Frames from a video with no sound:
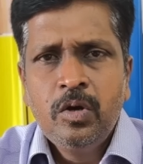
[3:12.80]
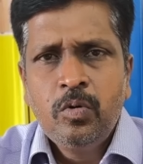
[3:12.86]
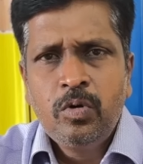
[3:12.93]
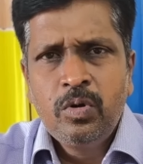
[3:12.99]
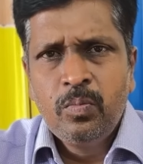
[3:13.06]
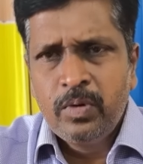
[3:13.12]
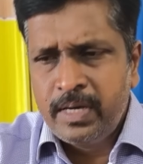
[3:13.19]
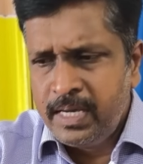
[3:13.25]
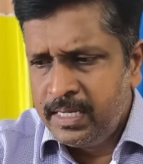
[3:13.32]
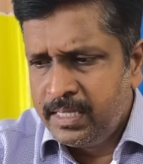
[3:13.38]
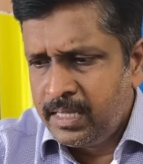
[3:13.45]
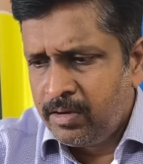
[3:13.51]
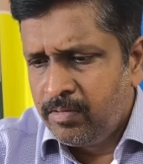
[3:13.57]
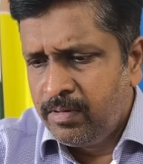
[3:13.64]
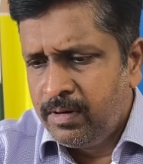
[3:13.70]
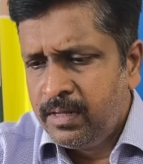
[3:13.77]
ஒரு முக்கிய
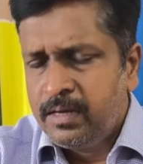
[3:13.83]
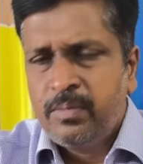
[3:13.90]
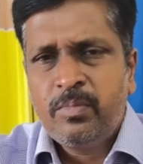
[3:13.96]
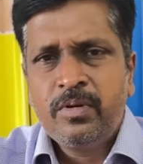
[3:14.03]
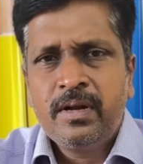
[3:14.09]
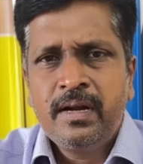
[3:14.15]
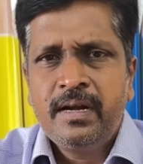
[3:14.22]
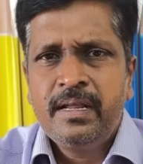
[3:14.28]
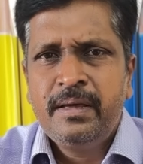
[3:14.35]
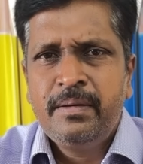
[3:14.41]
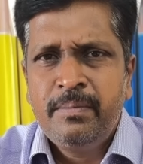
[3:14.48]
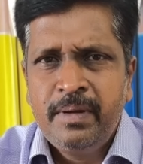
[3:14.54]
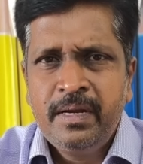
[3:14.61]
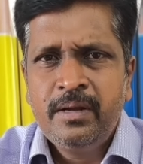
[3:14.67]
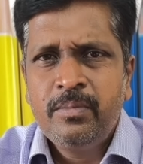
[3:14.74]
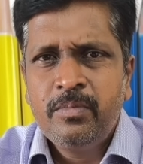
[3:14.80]
தகவலுக்கு முன்னாடி
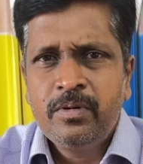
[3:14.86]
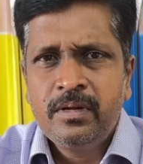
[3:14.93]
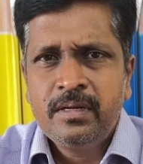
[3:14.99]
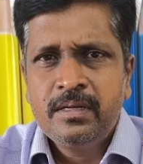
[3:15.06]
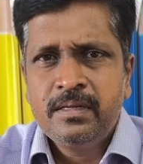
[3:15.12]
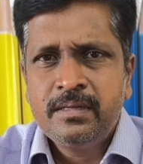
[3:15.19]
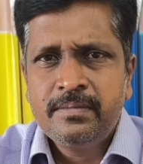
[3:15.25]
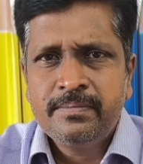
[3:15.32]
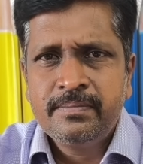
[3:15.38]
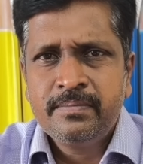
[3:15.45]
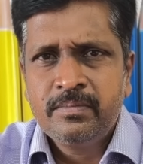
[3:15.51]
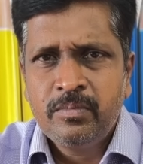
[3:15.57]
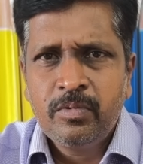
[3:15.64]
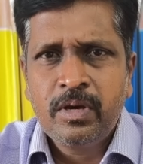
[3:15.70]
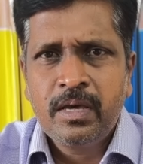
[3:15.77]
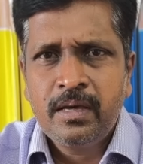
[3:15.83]
மீண்டும் ஒரு
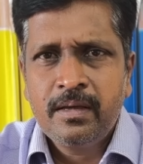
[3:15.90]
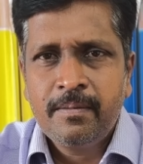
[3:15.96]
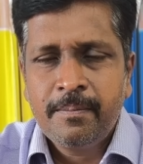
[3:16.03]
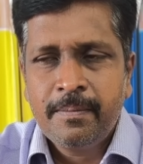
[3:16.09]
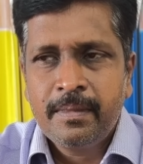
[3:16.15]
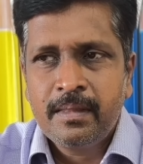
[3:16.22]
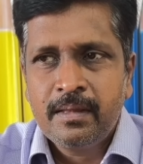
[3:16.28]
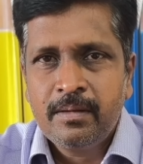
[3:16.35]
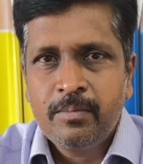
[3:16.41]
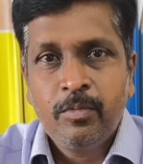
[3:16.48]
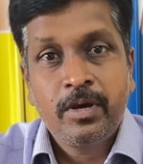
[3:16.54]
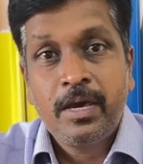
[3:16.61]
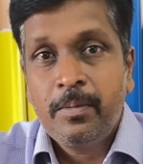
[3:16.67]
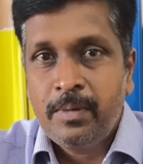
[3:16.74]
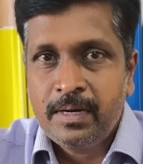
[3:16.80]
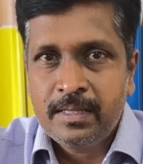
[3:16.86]
முக்கிய
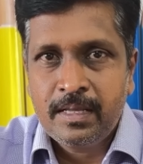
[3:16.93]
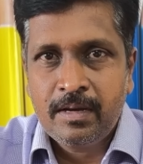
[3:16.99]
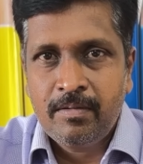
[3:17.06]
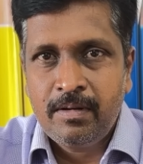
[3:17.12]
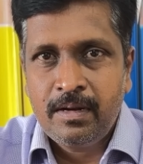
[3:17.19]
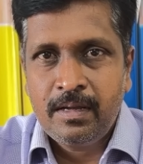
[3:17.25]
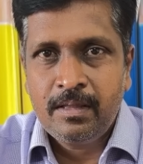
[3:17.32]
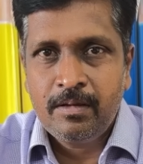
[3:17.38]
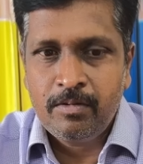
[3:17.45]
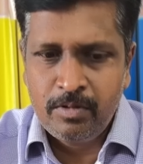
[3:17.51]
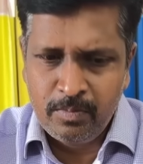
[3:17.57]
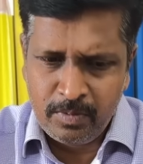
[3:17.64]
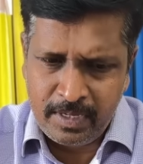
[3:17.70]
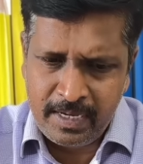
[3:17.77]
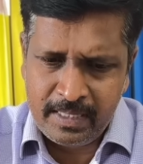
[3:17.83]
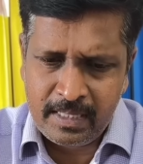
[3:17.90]
முக்கியமான தகவல் அதாவது
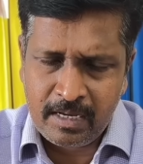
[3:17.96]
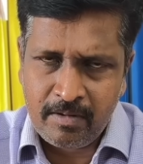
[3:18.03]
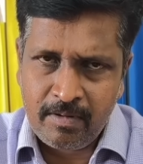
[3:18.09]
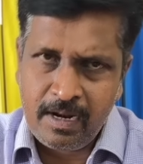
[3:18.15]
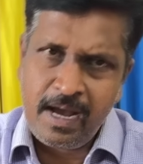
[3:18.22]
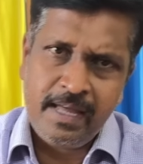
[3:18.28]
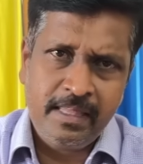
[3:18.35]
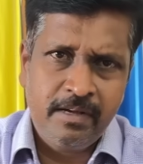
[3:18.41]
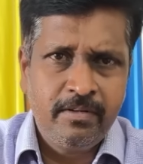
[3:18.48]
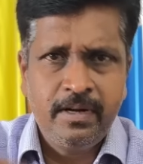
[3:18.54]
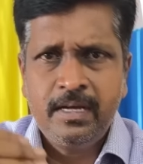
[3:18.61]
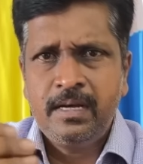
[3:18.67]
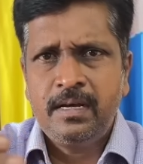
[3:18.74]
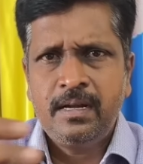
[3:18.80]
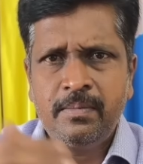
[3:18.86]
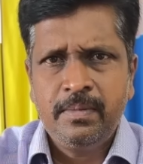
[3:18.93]
முக்கிய தகவல்னால் அதை விட
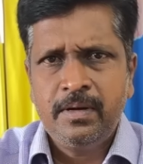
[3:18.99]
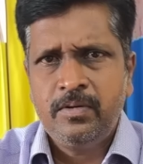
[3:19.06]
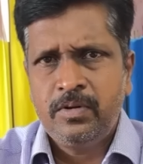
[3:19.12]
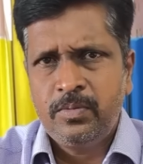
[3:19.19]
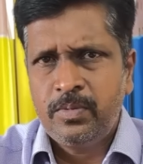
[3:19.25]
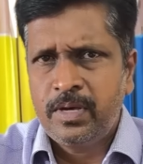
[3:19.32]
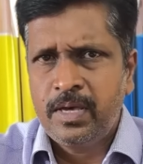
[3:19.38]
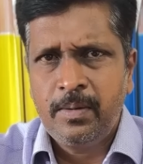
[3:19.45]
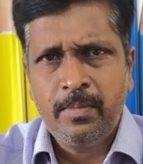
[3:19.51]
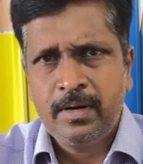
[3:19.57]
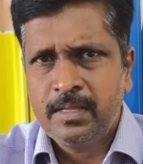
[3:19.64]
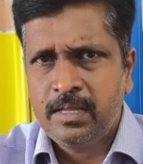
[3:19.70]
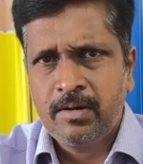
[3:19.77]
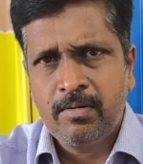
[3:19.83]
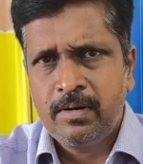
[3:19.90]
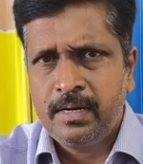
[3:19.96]
ரொம்ப ஒரு முக்கியமான
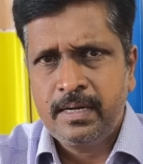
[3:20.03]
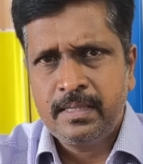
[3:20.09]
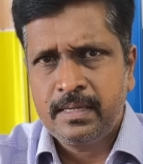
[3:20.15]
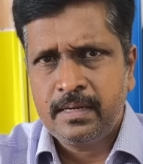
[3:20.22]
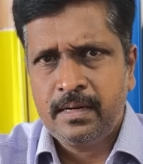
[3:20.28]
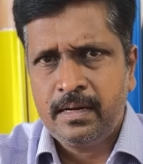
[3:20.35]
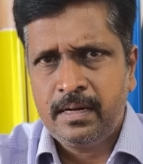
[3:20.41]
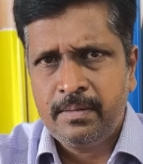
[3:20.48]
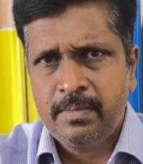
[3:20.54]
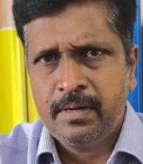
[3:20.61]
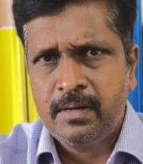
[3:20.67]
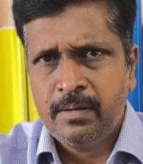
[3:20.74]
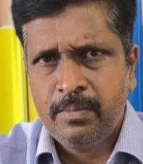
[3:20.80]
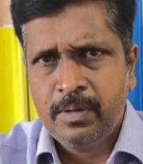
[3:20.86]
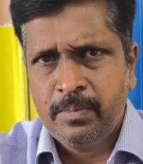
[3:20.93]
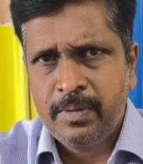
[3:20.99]
தகவல்னு எடுத்துக்கலாம் நம்ம
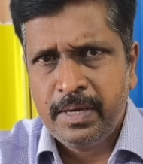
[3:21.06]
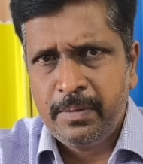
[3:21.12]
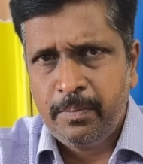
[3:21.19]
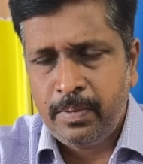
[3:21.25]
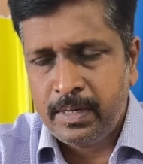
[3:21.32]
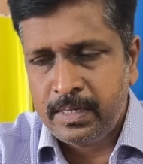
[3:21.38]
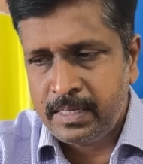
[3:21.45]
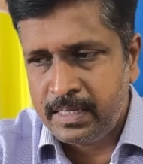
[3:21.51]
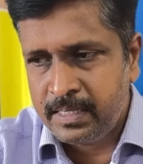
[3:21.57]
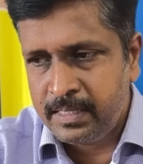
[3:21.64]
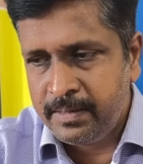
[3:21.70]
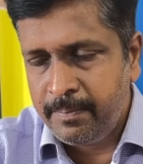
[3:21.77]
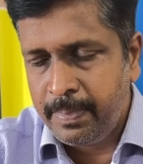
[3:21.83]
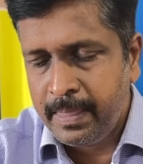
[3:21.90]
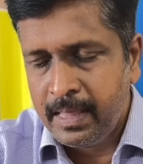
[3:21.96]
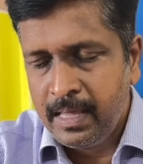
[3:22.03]
ரொம்ப ரொம்ப இம்பார்ட்டன் இது
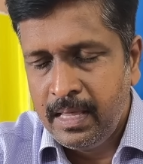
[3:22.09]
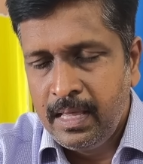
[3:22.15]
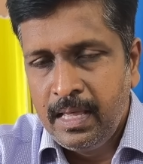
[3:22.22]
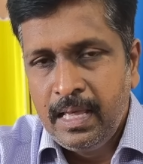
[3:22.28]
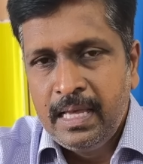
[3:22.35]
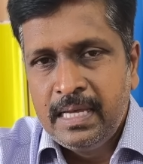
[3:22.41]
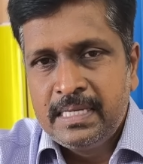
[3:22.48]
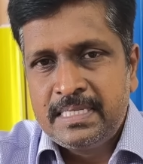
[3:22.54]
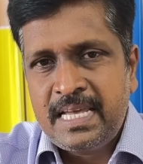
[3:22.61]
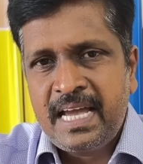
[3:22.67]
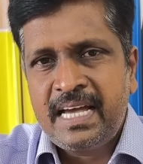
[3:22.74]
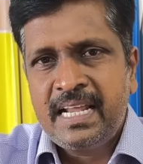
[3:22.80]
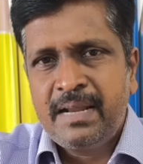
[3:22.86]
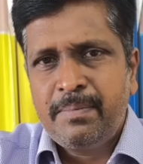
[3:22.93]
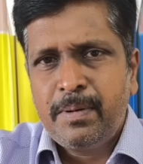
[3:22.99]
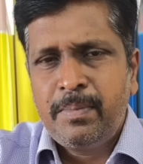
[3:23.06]
செக்
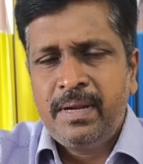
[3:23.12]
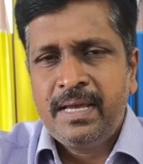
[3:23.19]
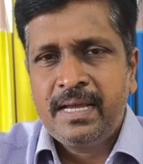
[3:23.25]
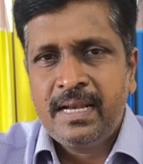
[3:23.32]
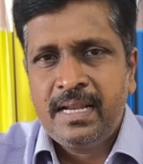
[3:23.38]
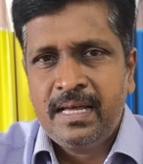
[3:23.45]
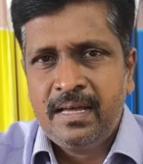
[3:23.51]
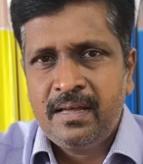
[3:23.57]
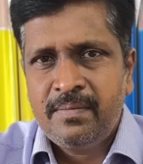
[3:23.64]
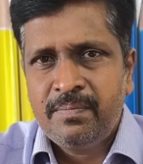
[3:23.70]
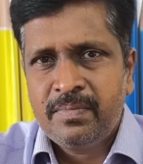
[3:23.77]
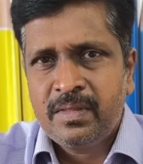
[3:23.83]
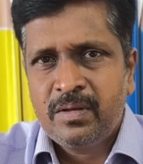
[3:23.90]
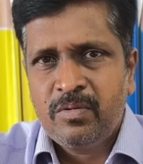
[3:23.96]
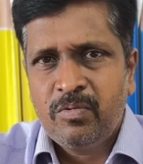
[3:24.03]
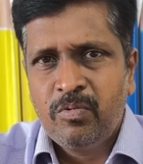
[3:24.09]
ரிப்பப்ளிக்கில்
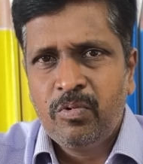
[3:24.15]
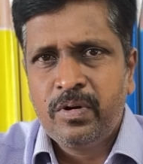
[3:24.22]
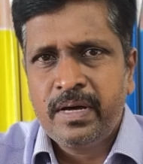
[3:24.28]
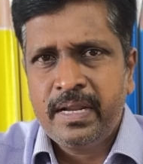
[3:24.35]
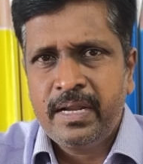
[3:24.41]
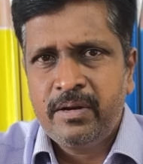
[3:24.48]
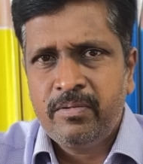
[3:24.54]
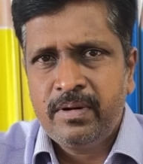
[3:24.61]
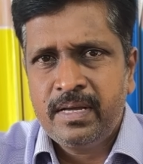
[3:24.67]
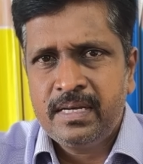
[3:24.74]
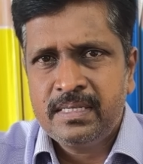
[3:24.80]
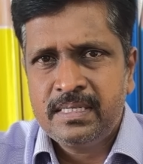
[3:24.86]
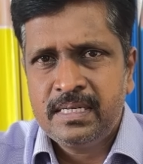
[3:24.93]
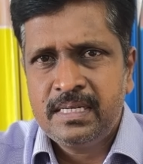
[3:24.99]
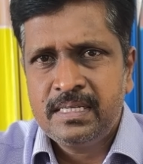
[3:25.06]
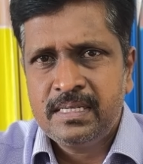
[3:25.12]
உக்ரைனுடைய
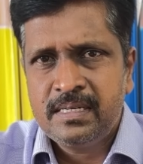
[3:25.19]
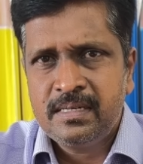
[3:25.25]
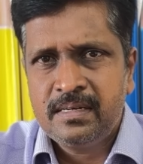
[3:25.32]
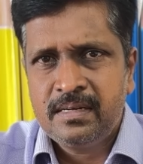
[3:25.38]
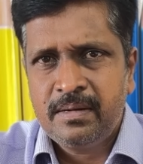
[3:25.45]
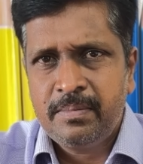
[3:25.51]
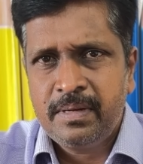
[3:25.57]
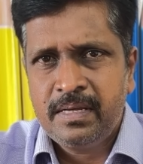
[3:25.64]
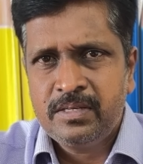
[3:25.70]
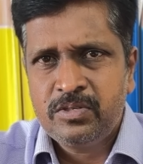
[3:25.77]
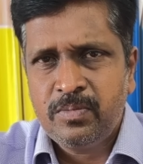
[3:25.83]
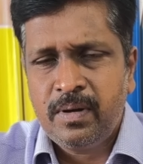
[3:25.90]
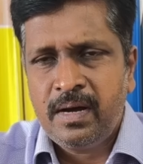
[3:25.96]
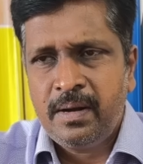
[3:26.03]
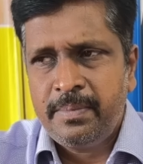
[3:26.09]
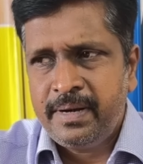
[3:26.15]
சிட்டிசன் அப்படியே
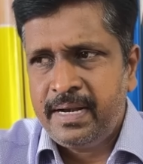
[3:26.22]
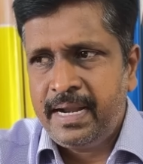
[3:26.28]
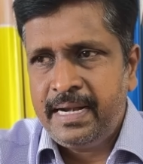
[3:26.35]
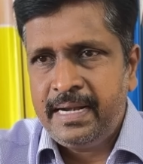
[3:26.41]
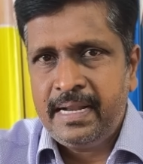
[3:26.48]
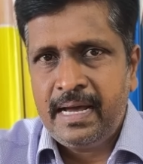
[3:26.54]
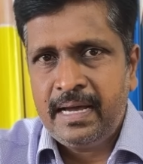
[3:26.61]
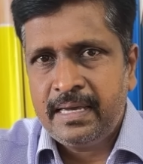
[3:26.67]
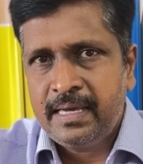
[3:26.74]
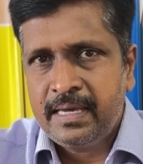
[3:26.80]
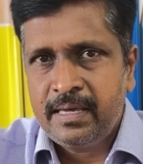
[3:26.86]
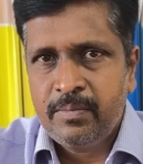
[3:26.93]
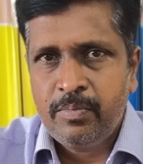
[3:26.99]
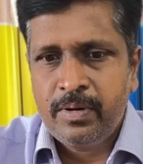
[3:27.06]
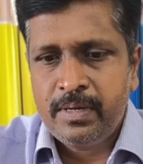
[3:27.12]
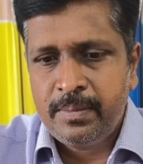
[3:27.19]
சும்மா அப்படி லைட்டாக
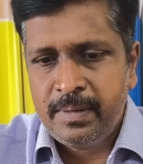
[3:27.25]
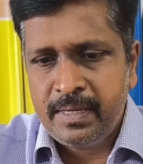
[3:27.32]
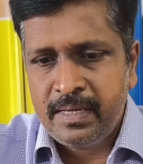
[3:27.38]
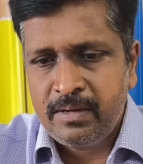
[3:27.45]
அங்கேயும் போயிட்டு அப்படியே